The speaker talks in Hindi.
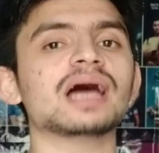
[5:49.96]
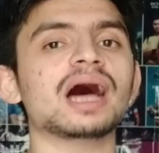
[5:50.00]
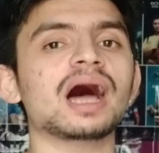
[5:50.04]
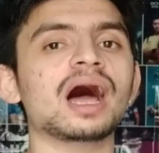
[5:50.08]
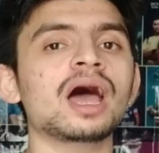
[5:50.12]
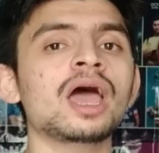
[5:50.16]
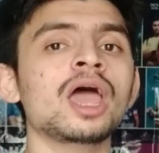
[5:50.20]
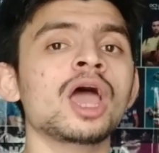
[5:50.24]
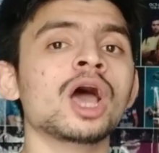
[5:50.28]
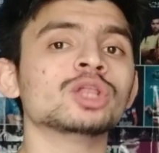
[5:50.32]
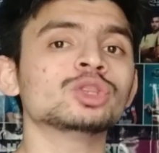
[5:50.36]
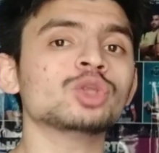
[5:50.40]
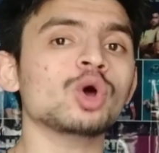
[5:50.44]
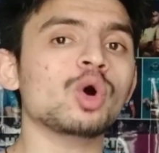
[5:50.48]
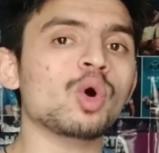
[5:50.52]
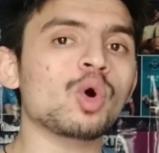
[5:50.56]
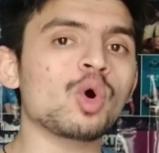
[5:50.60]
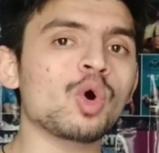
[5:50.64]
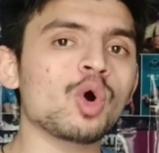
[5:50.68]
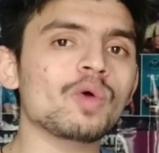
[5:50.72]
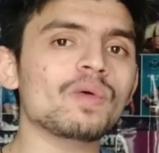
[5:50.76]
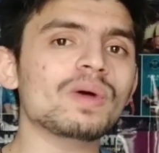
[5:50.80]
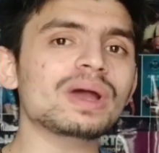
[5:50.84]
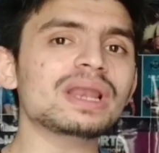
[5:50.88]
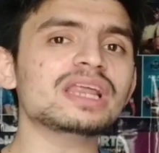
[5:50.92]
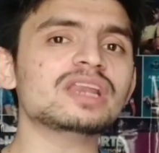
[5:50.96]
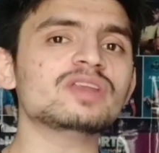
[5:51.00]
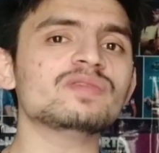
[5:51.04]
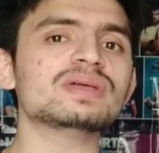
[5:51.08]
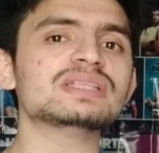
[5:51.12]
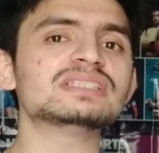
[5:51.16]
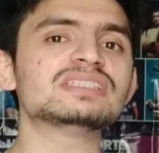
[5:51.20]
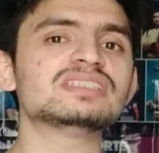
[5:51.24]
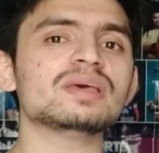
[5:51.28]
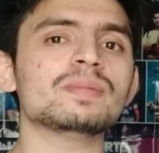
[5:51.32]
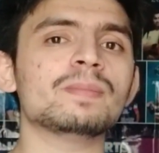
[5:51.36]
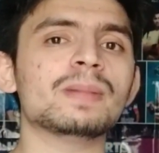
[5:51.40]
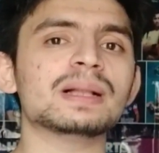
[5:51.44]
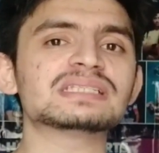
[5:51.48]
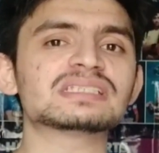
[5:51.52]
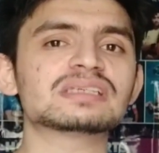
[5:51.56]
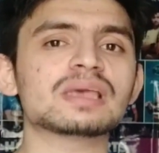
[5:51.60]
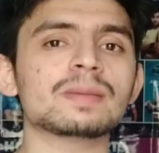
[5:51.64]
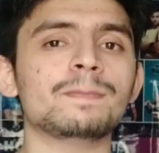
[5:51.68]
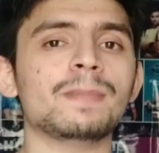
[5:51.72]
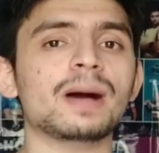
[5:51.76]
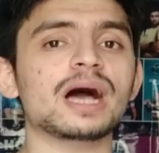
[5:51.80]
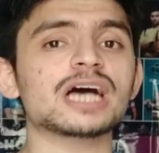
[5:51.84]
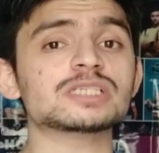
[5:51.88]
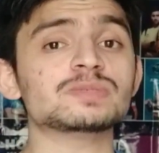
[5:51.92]
था तो ओवल इनविंसिबल्स के
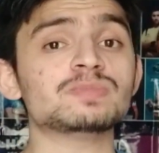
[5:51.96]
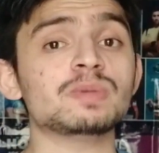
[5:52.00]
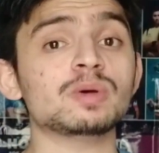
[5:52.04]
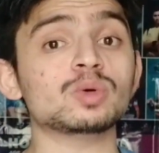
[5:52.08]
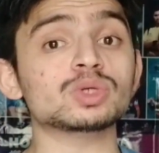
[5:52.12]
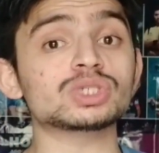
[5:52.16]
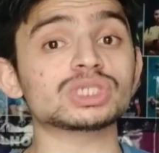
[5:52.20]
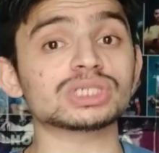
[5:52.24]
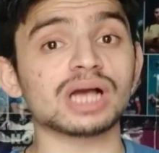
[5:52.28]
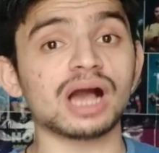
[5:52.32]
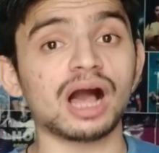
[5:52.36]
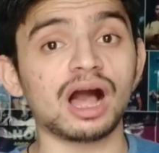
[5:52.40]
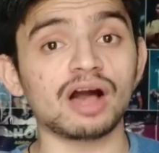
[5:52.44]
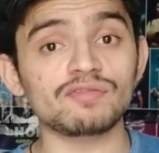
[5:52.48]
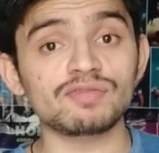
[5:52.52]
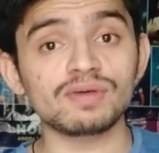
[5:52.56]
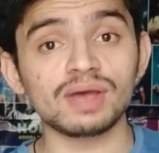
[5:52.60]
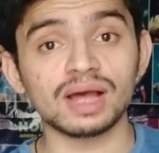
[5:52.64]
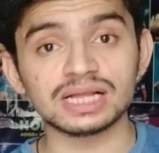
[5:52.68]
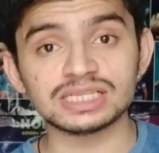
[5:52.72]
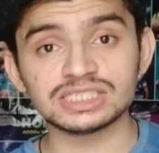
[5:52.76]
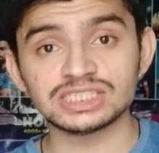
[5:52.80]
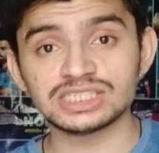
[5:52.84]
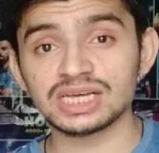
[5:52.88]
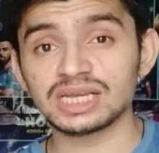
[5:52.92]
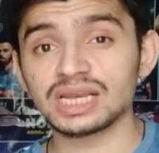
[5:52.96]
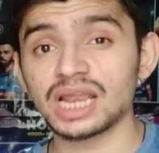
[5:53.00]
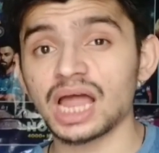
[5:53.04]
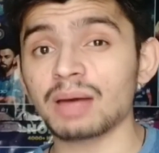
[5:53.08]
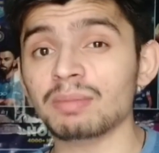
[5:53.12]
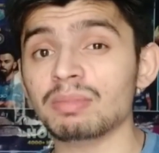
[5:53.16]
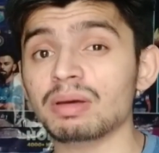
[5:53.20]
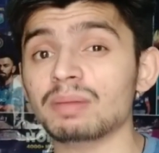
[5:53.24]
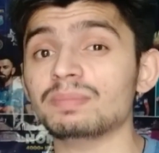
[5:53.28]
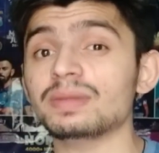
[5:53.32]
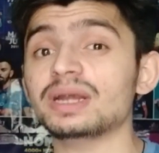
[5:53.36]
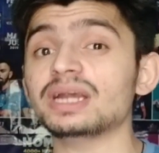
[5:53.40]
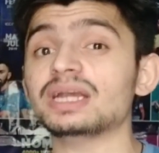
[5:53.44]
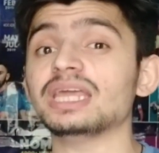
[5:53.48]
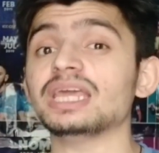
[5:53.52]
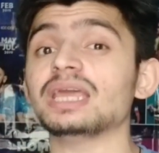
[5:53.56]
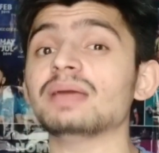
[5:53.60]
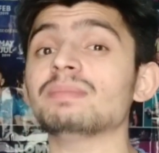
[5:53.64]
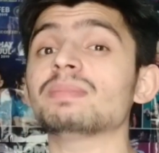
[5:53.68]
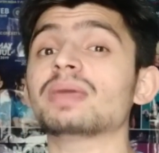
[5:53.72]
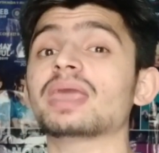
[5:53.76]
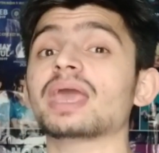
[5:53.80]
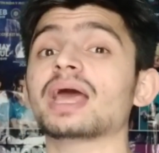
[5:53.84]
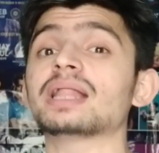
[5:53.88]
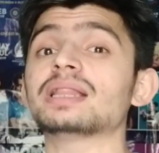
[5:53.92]
पास भी कुछ काफ़ी अच्छे नाम है अपनी
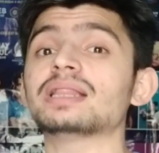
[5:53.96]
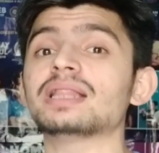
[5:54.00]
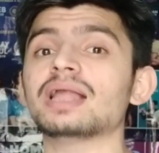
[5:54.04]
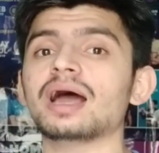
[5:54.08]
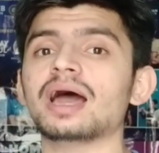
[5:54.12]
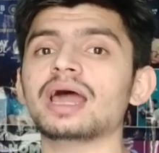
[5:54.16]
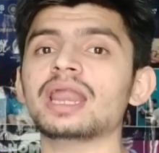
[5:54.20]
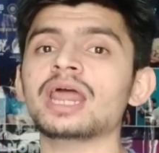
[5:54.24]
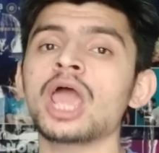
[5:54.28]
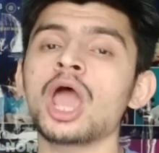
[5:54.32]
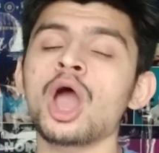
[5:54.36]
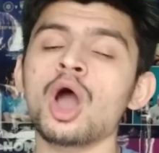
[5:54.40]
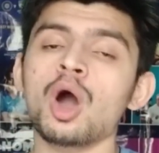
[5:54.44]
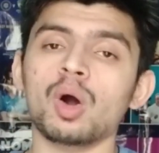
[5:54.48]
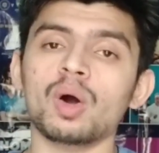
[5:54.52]
टीम के अंदर